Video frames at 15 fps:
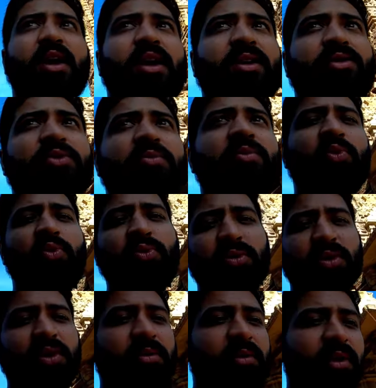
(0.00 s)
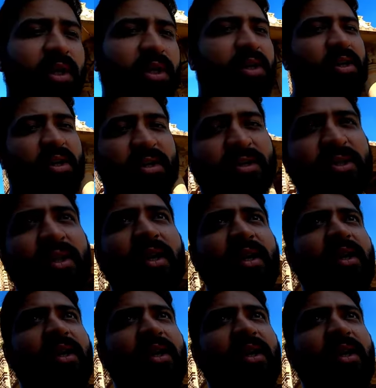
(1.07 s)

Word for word: हैं जो मूर्ति नक्काशियाँ